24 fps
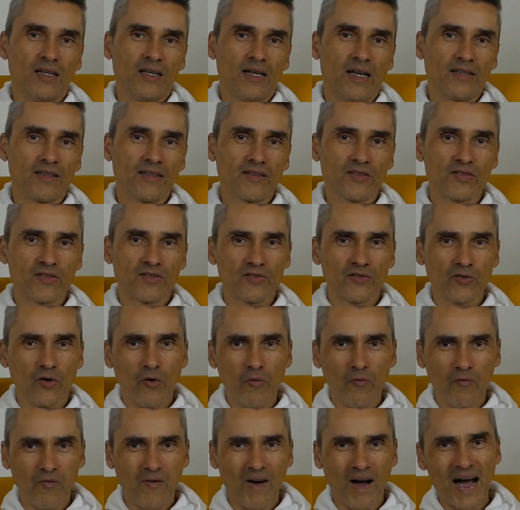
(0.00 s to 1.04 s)
Es ist
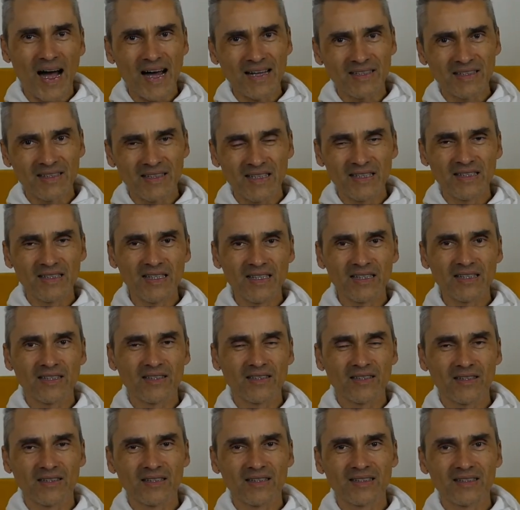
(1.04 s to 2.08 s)
so
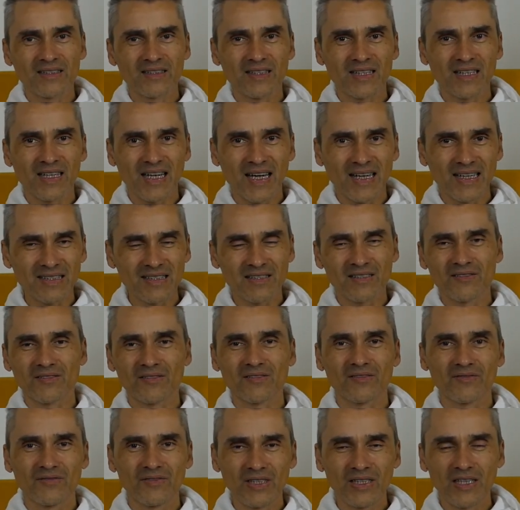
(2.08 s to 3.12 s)
wahnsinnig krass,
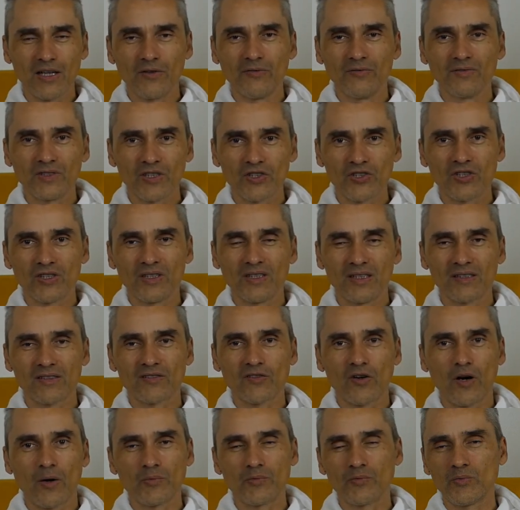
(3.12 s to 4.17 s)
wie der Unterschied
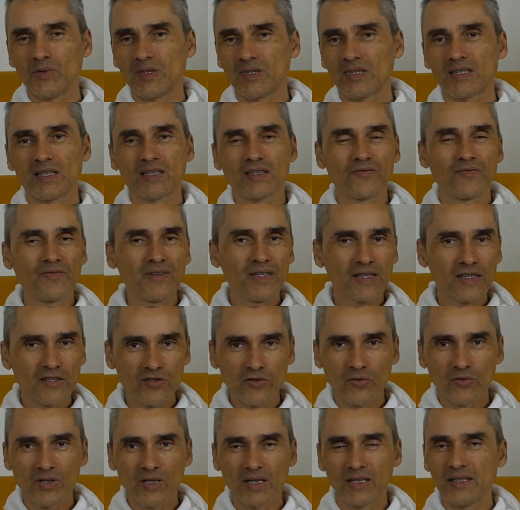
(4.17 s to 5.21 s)
ist, ob du jetzt halt viel
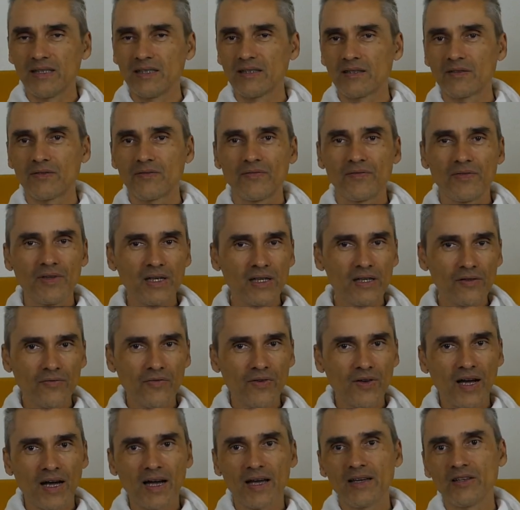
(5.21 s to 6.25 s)
Zucker isst, viel
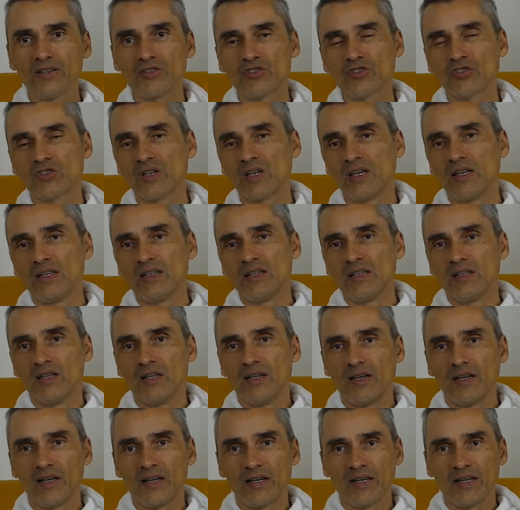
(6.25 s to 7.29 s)
Fleisch
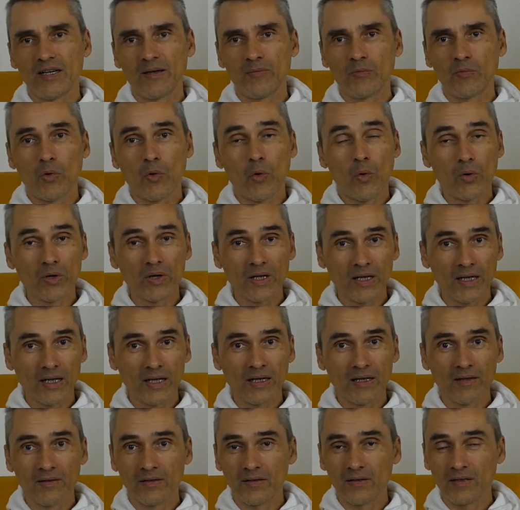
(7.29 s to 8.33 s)
ähm,
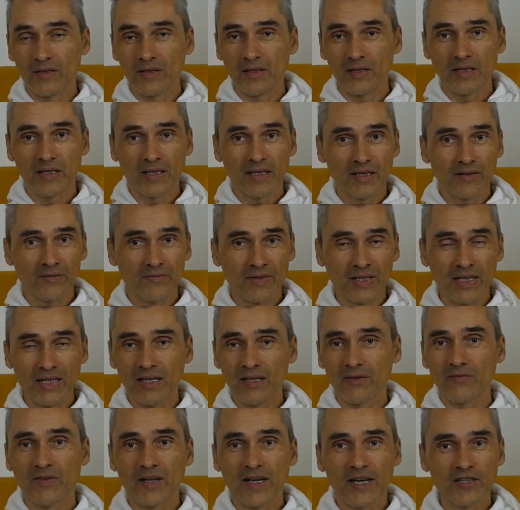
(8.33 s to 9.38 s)
oder äh,
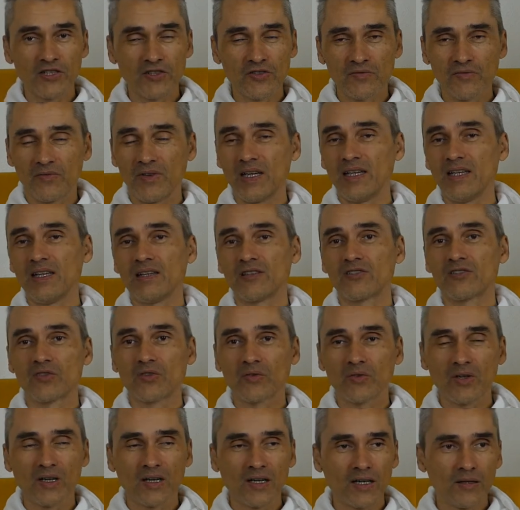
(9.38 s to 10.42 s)
wenig Fleisch, wenig
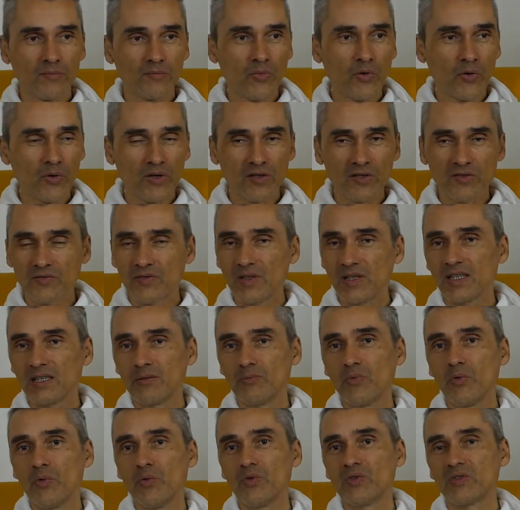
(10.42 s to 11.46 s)
Zucker, möglichst viel
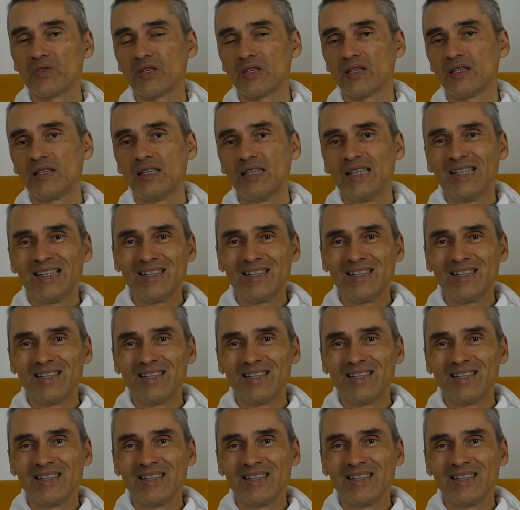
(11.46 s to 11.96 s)
Gemüse,